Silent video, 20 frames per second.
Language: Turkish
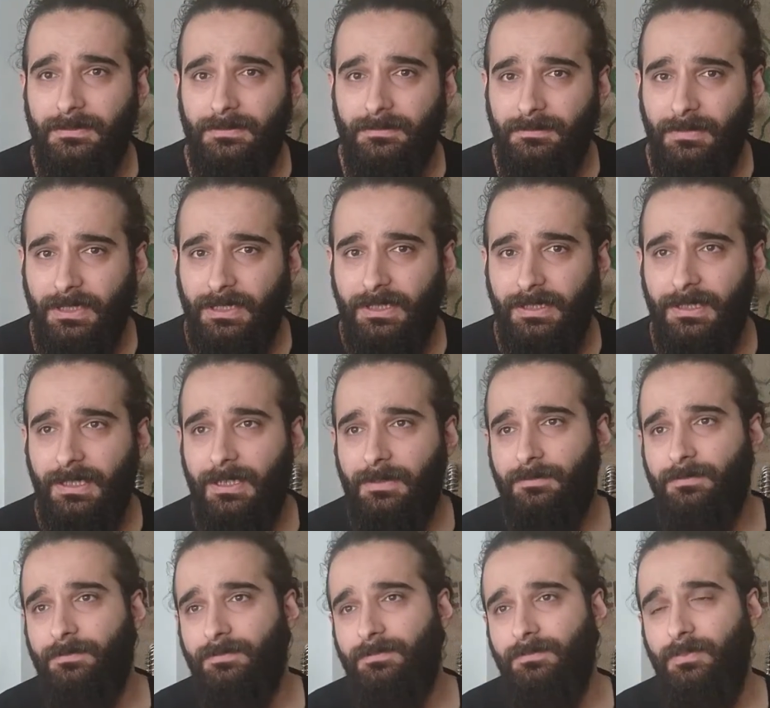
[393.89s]
makineler.
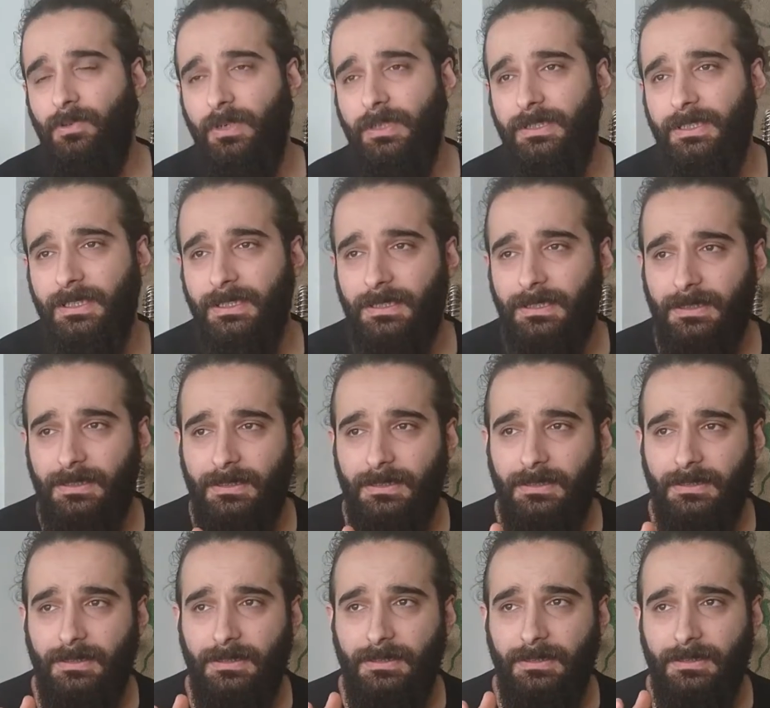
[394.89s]
Bu arada
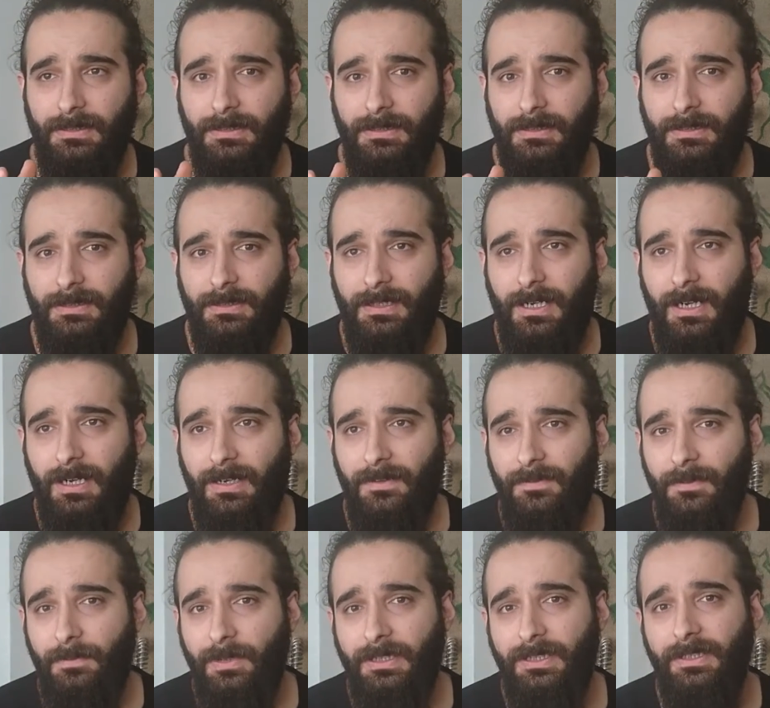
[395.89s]
e,
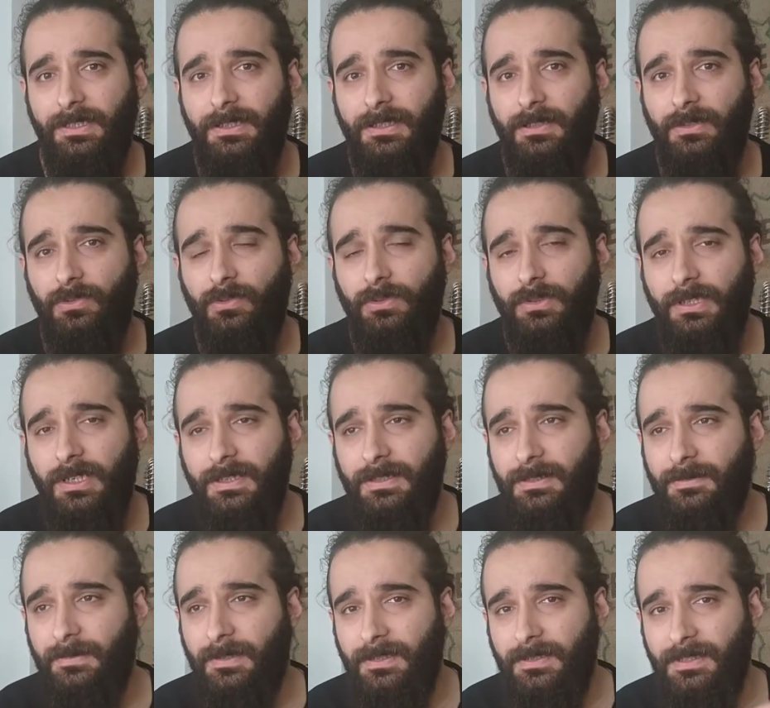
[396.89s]
kahve makineleri
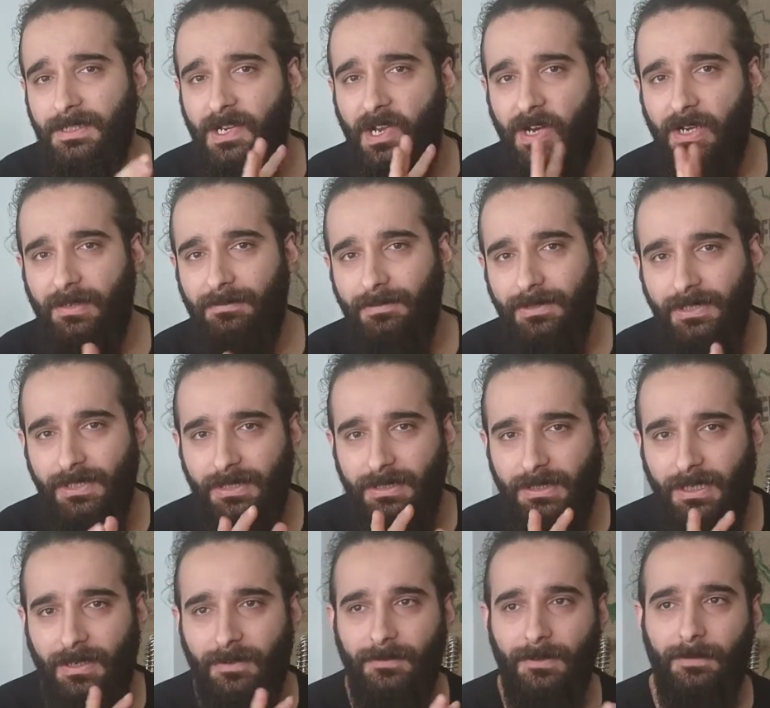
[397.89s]
dünyası biraz
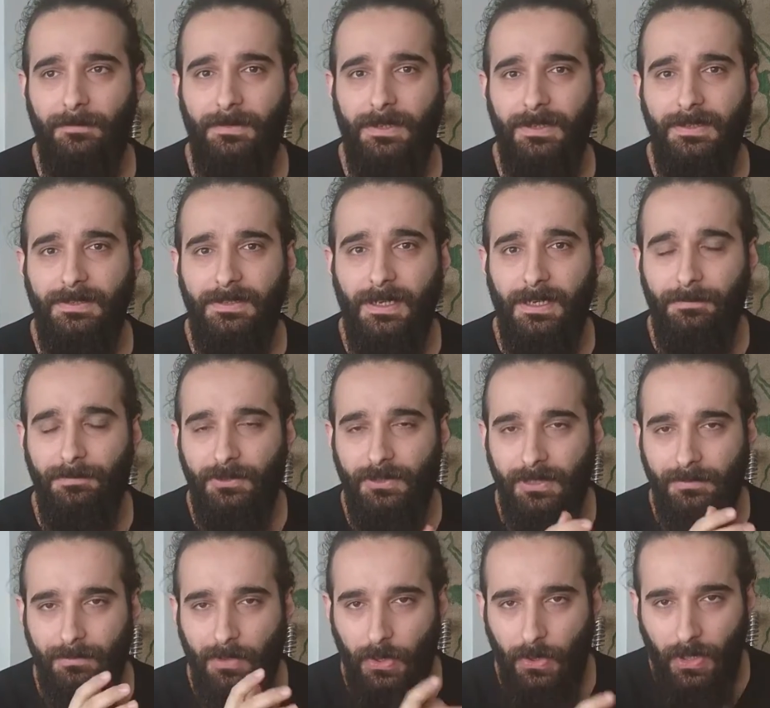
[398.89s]
karmaşık kavramlara sahip.
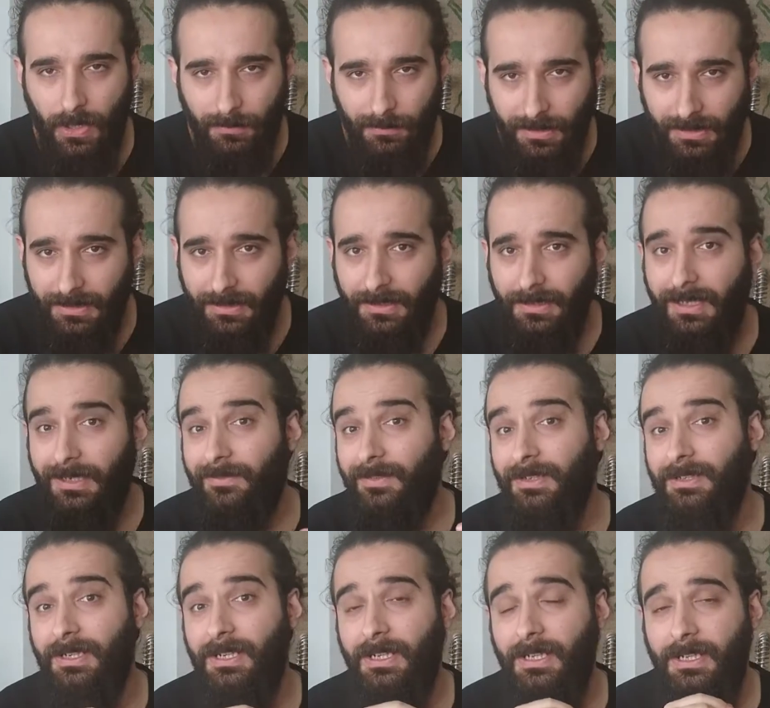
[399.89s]
İşte manuel makineler
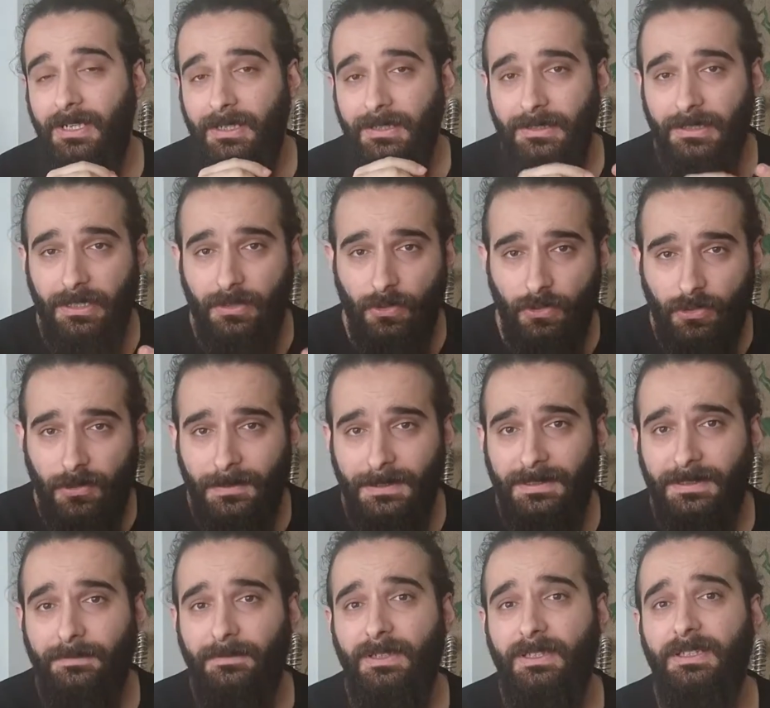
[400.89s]
var Yarı
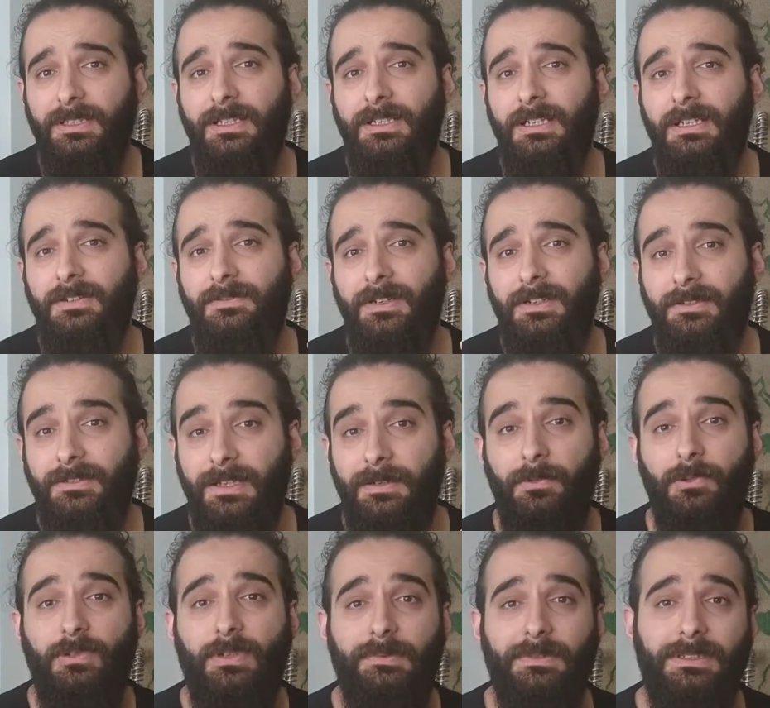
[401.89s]
otomatik makineler var,
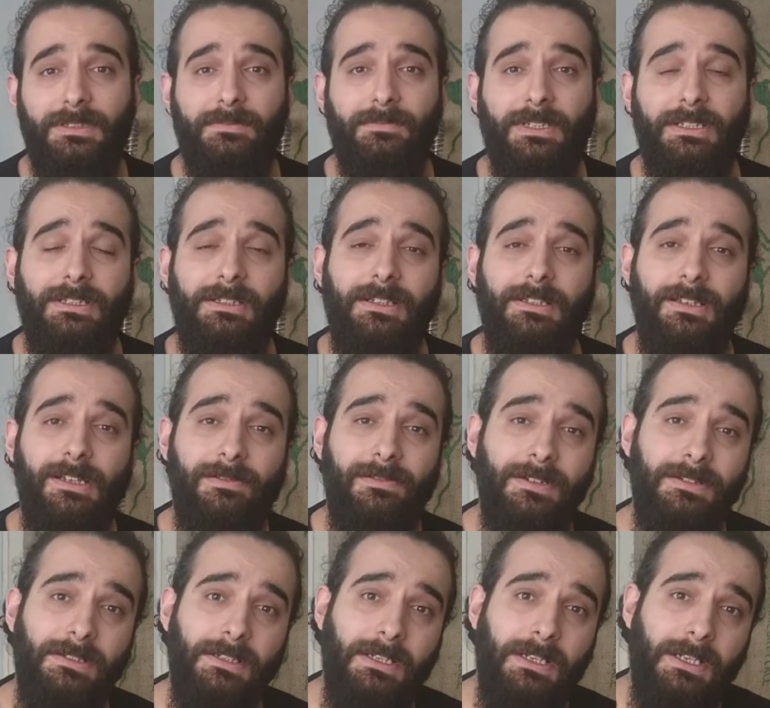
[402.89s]
tam otomatik makineler
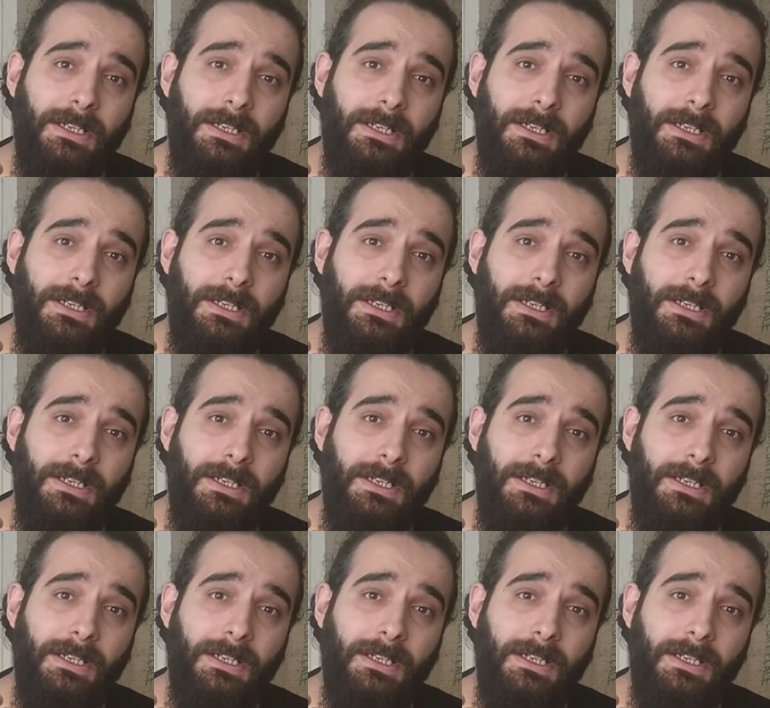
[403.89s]
var.